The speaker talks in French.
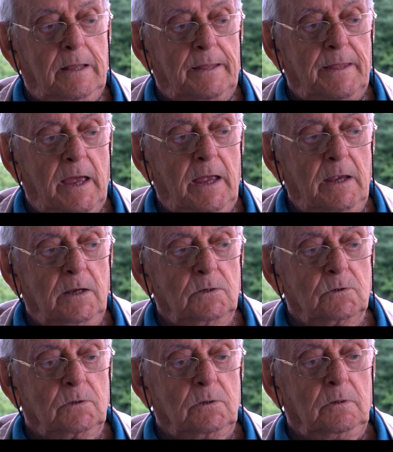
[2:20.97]
la
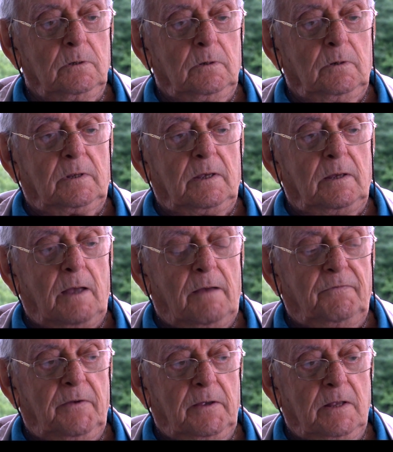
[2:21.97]
neige euh,
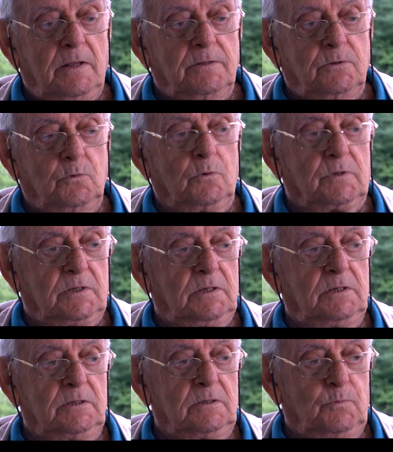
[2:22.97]
afin qu'elle
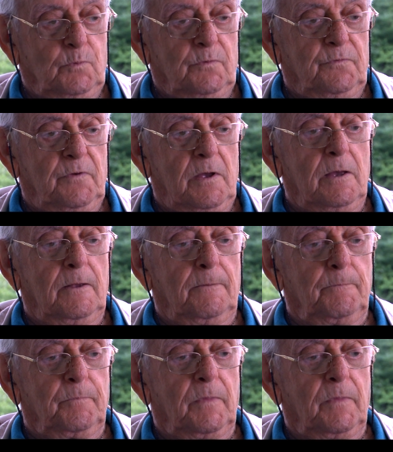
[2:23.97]
durcisse pour faire